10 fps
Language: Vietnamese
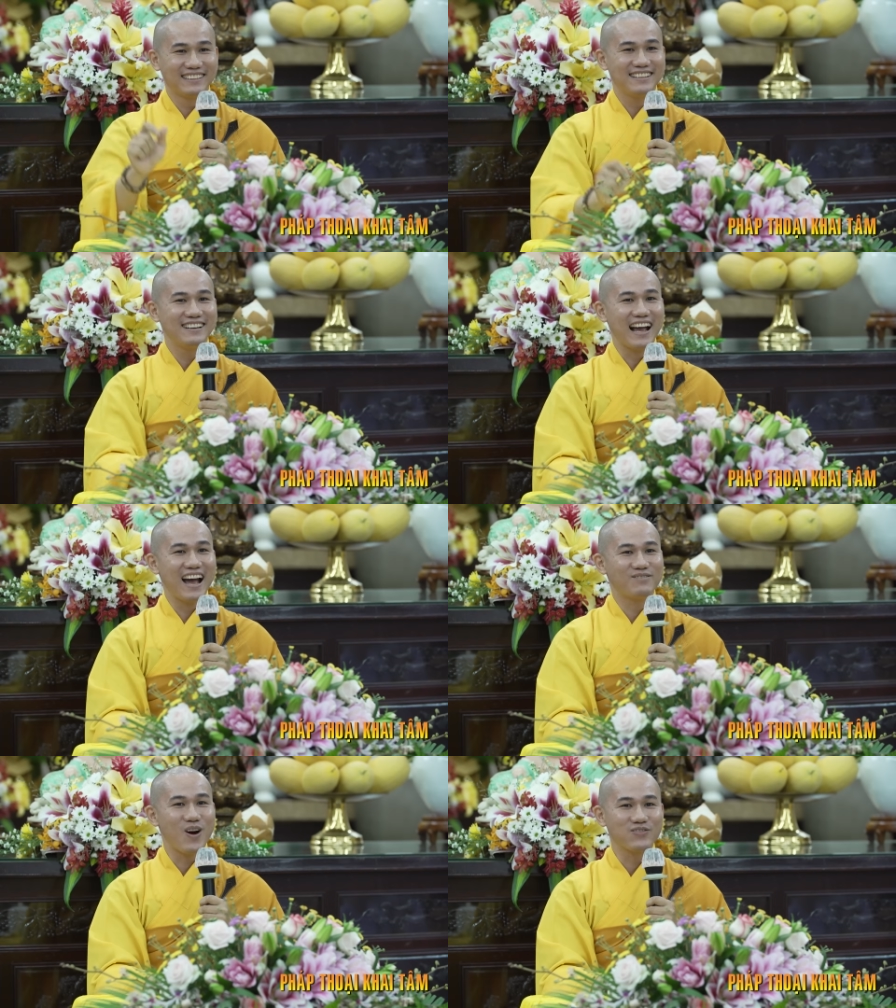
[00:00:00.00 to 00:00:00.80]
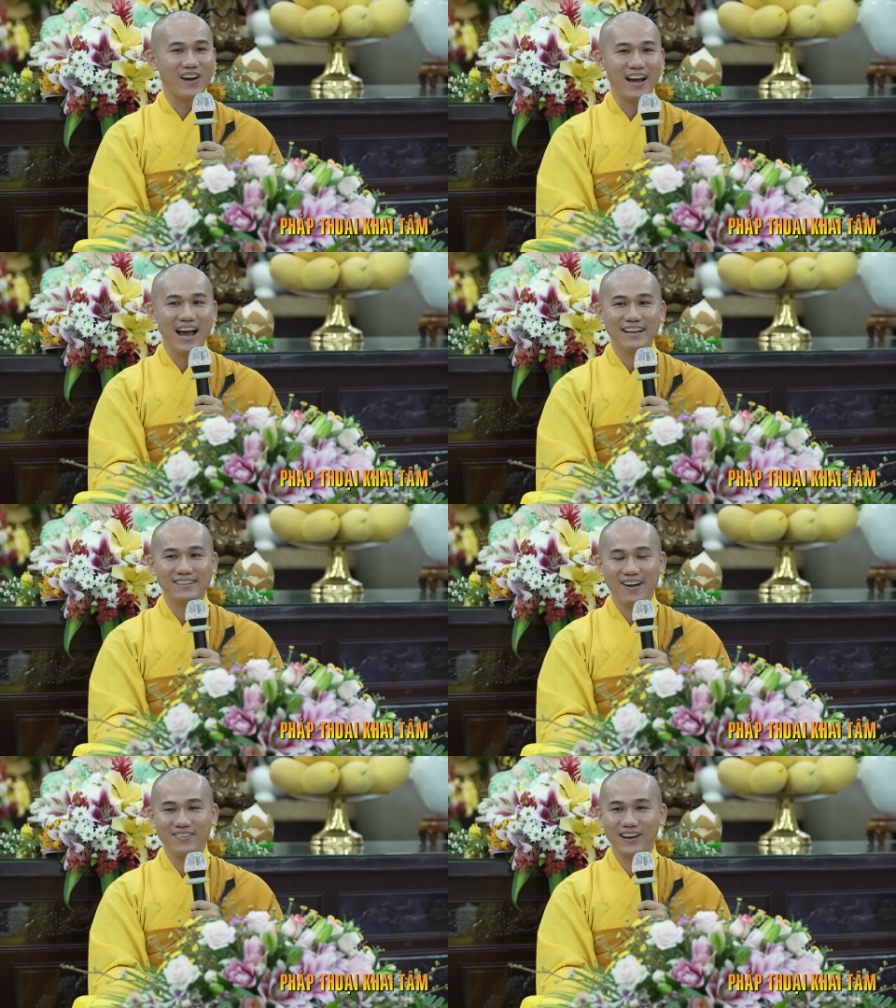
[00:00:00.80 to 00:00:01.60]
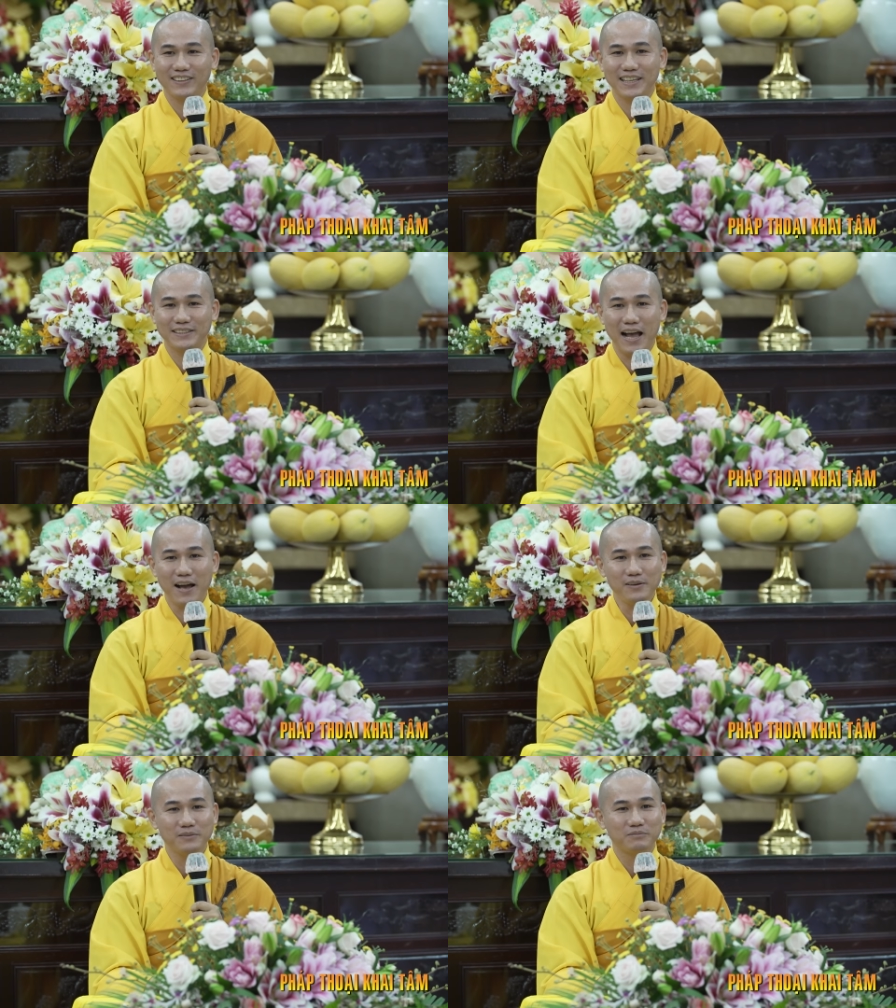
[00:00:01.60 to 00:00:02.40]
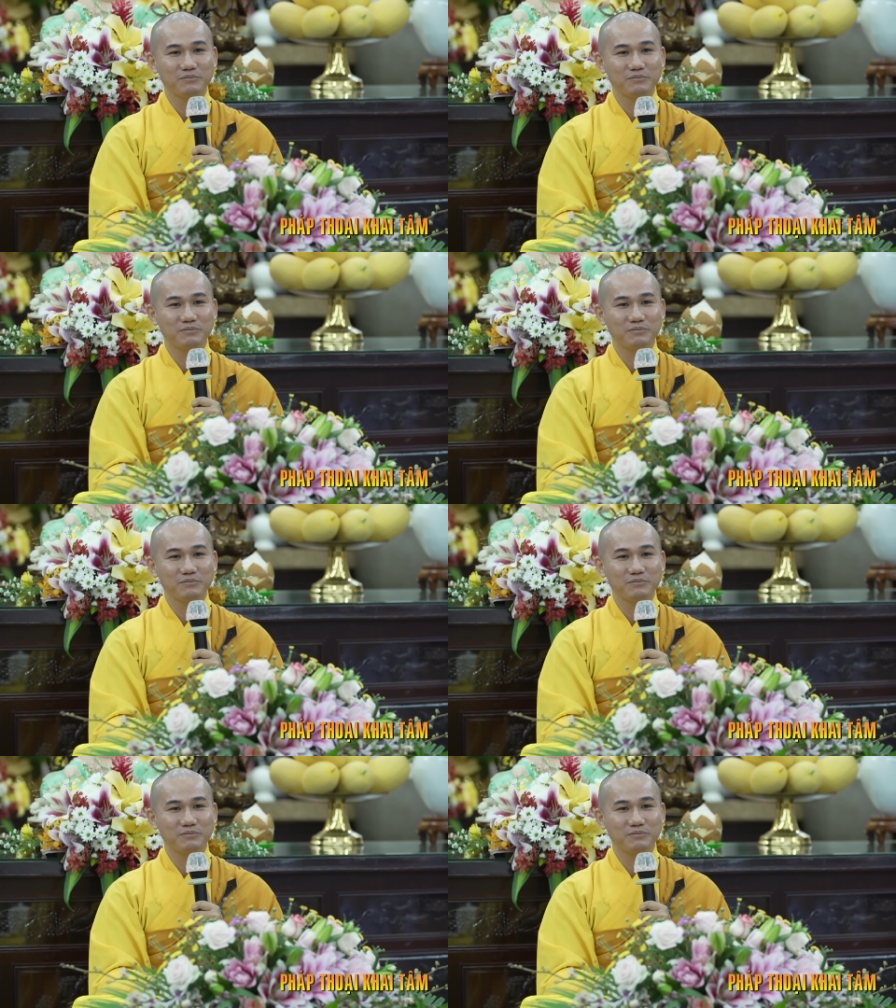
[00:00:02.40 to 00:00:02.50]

Được 1 vợ 2 con rồi thì sao?